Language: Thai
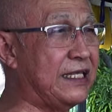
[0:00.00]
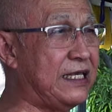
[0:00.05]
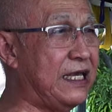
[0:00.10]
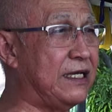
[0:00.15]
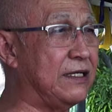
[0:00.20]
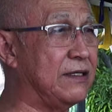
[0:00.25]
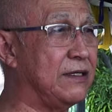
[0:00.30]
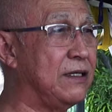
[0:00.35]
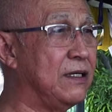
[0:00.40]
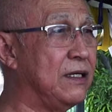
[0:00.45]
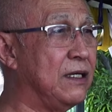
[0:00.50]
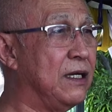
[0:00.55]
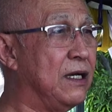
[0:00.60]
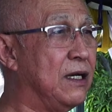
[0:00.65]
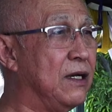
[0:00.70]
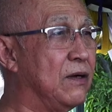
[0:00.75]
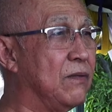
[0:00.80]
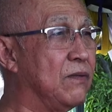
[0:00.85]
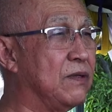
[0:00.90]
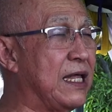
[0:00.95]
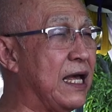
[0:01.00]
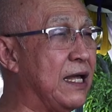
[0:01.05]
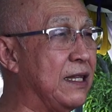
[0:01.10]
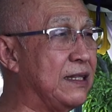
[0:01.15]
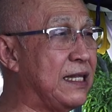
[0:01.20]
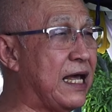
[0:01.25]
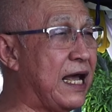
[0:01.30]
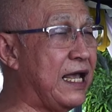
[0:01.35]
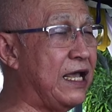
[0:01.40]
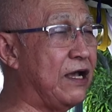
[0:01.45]
จริงท่าน
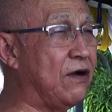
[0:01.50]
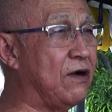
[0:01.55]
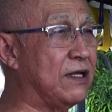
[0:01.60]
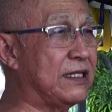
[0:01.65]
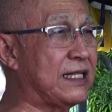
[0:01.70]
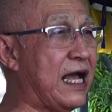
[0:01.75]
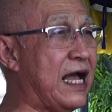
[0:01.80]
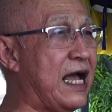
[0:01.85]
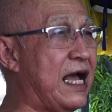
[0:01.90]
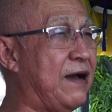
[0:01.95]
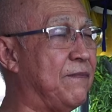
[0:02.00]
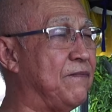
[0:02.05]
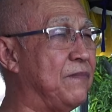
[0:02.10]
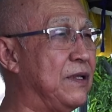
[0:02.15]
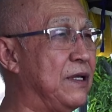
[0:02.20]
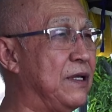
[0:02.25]
ใดก็ตาม